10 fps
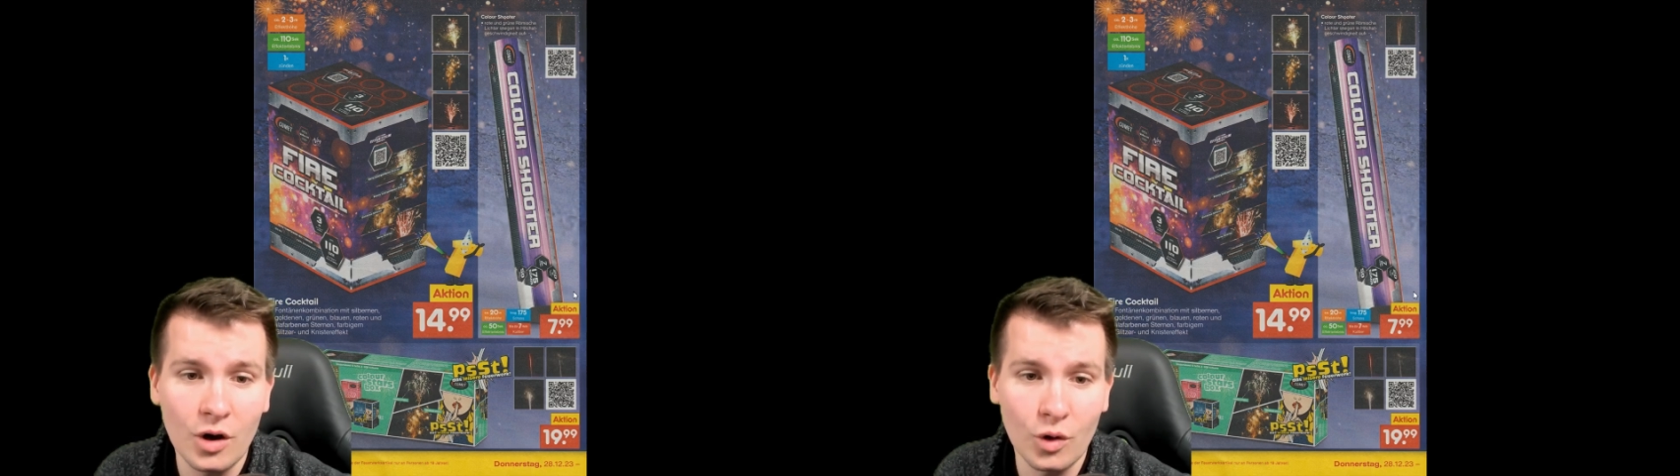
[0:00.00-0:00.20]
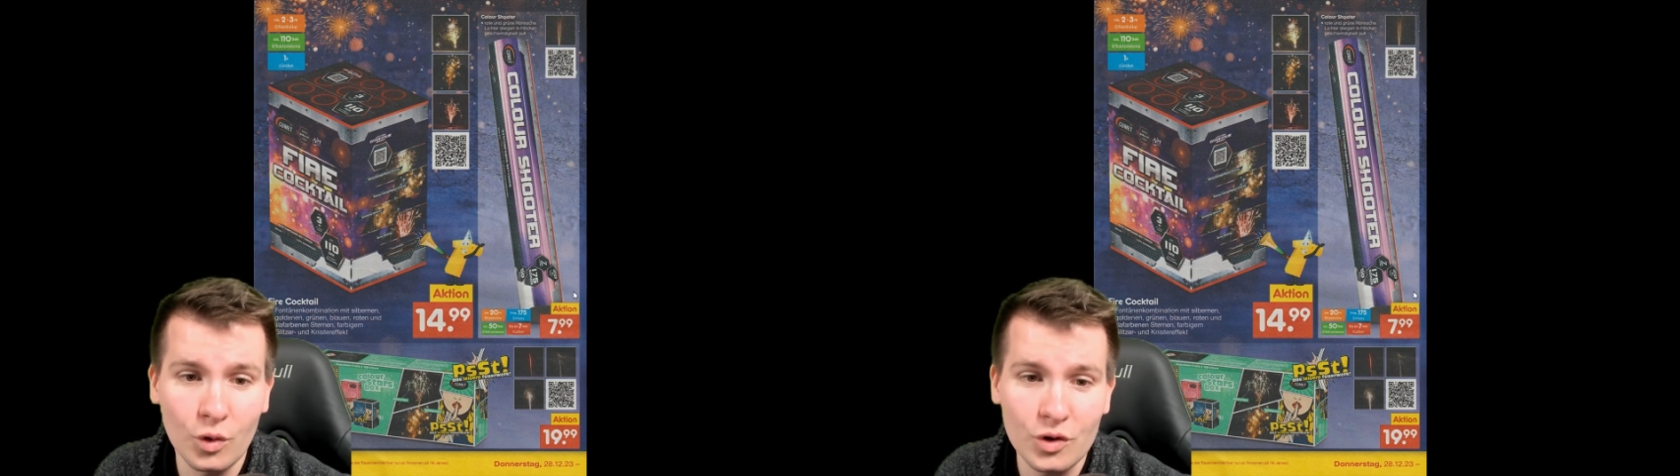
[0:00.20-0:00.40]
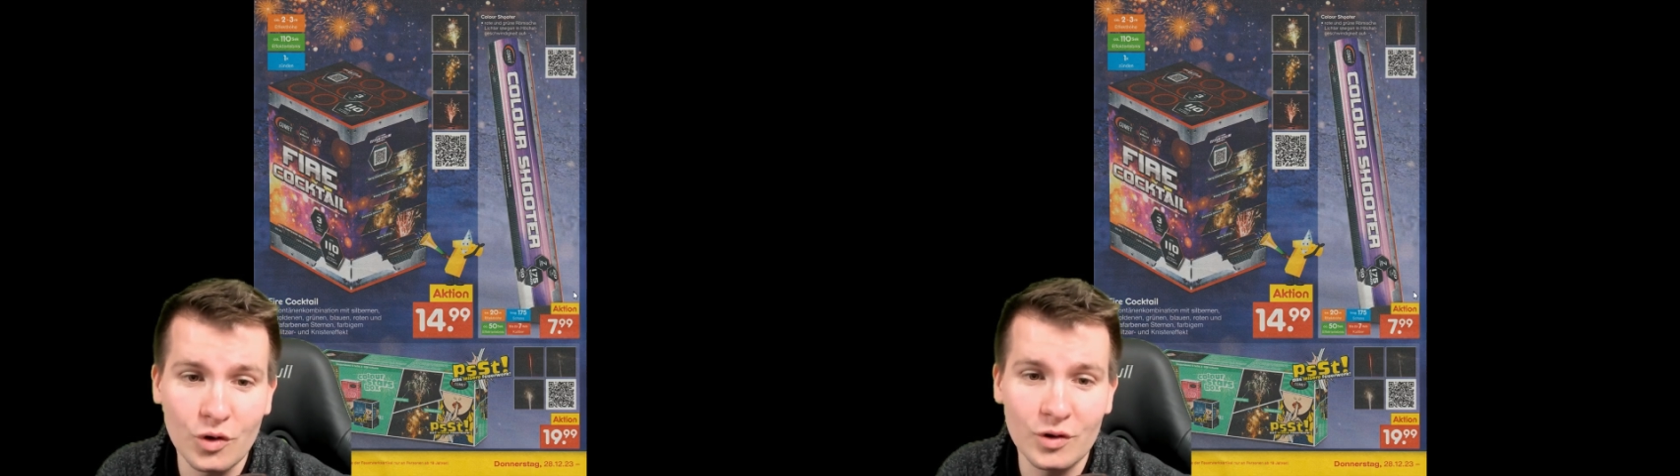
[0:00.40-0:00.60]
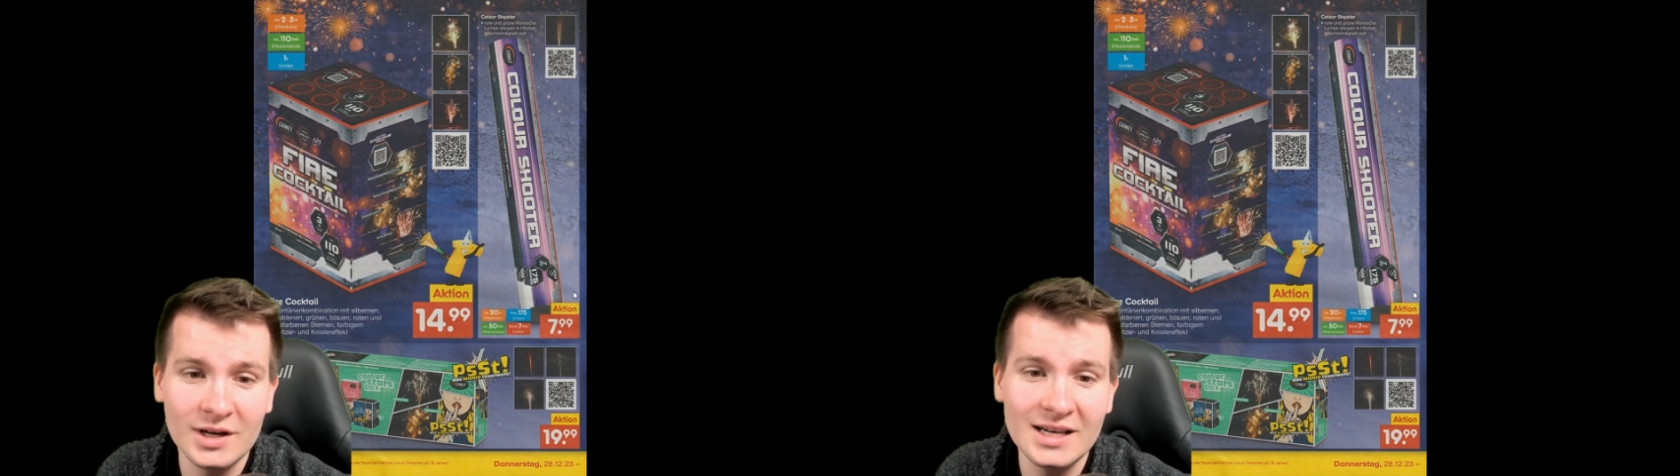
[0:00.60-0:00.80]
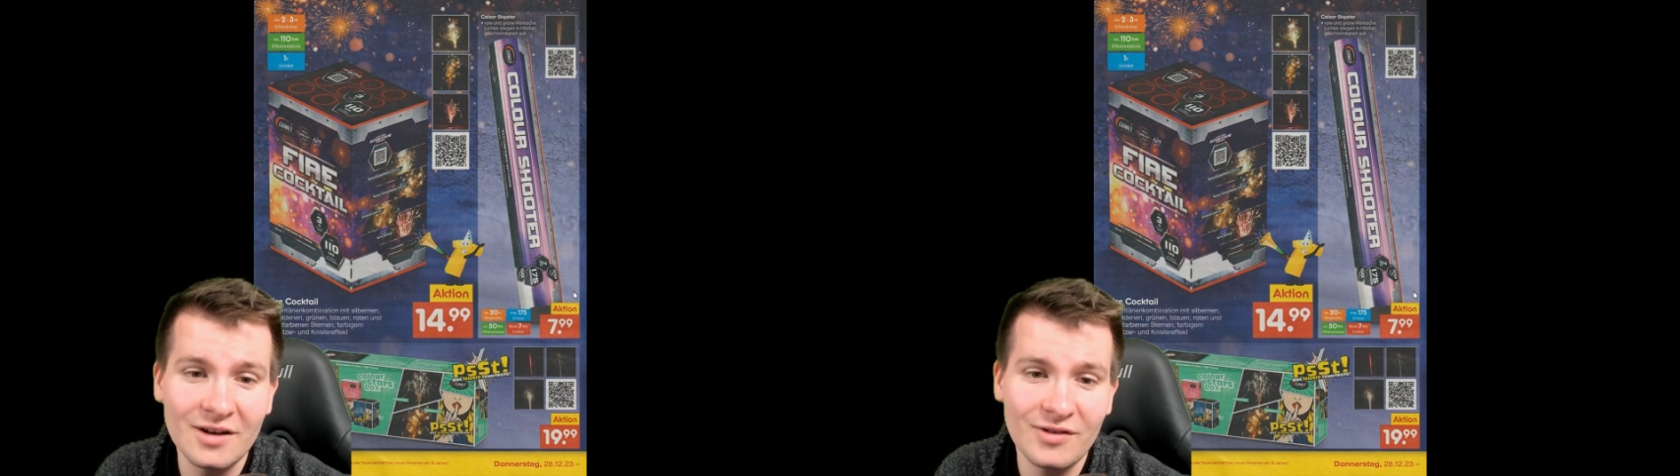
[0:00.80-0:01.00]
roten und
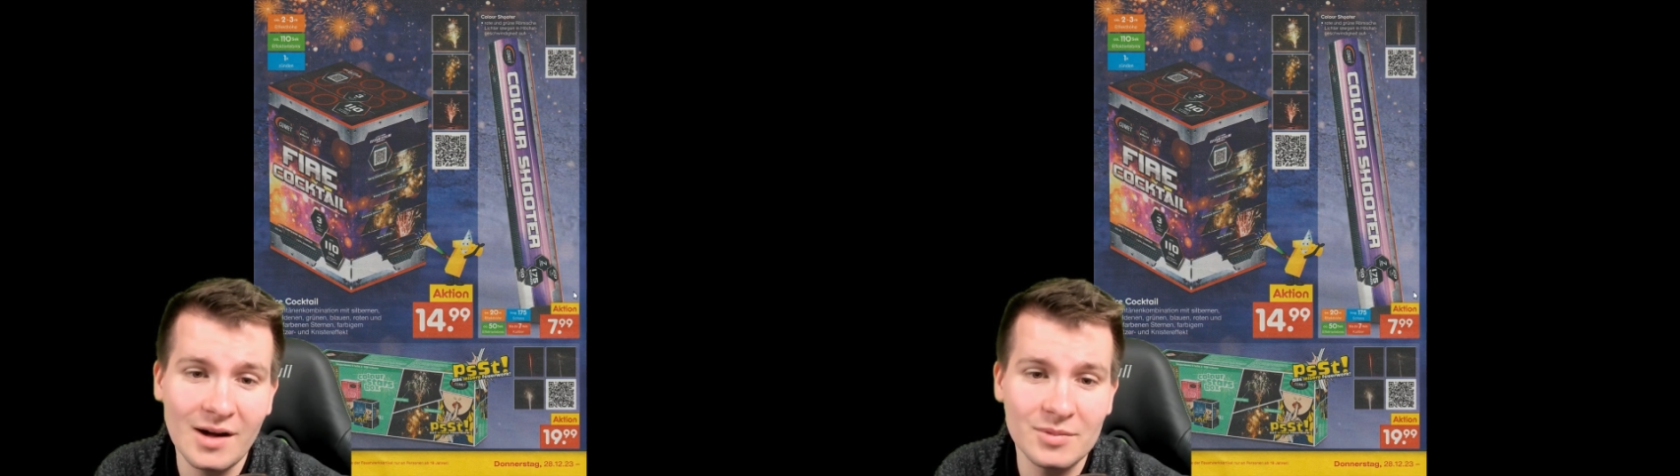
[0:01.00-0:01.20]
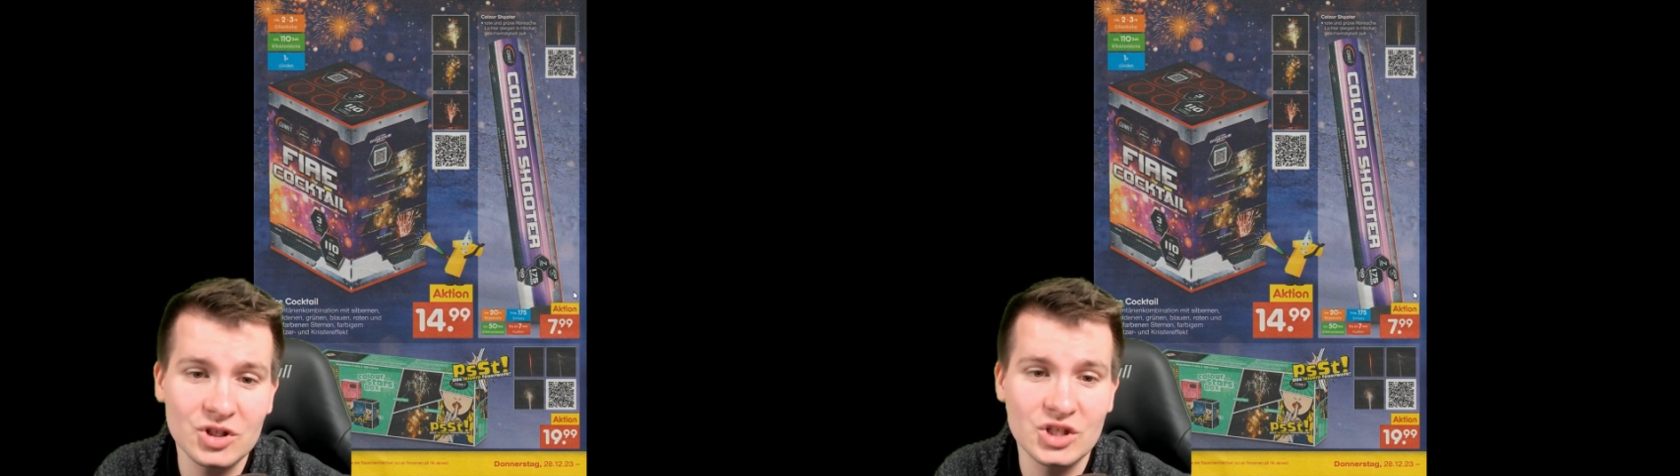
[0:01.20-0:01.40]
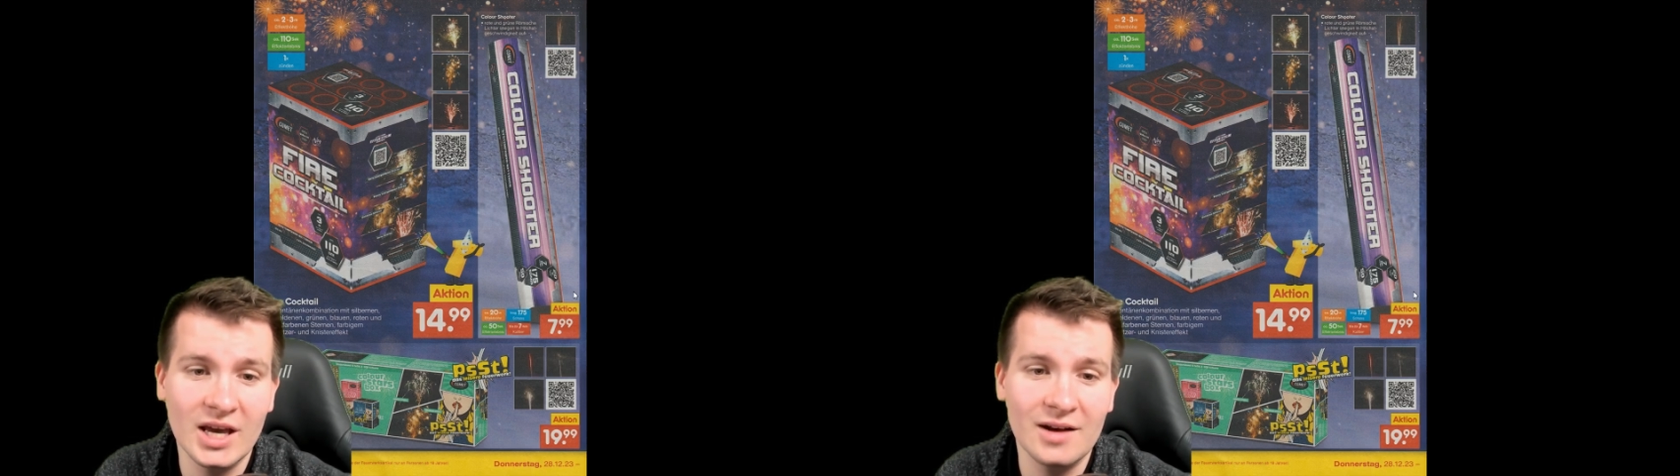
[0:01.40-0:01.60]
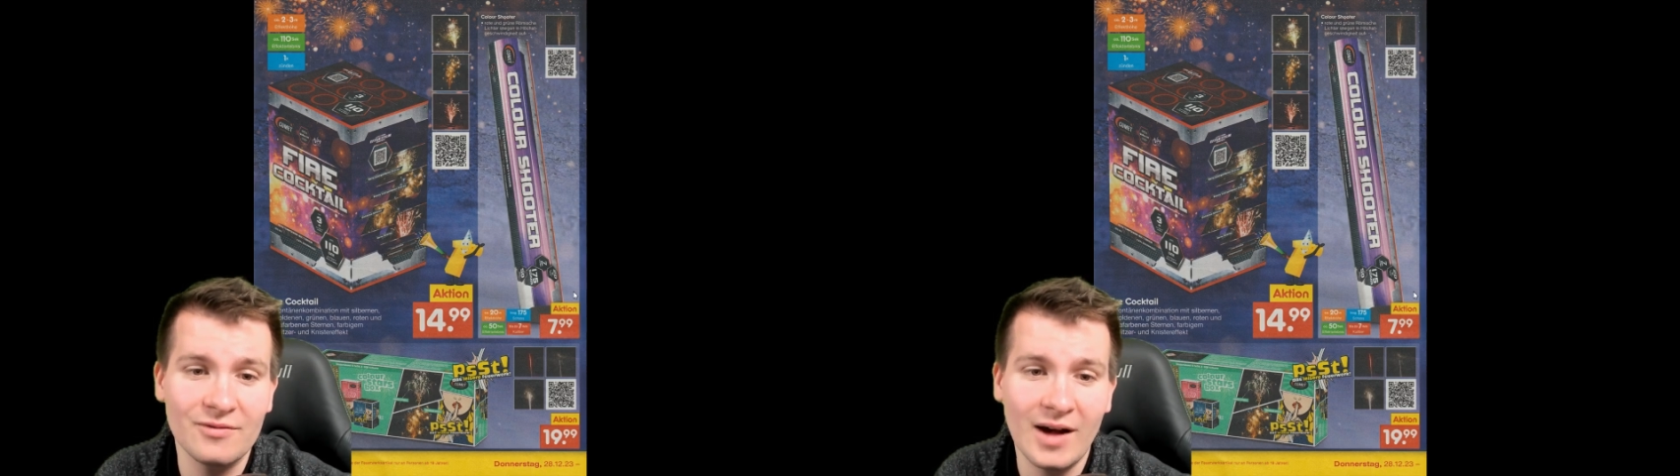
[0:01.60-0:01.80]
lilafarbenen Sternen,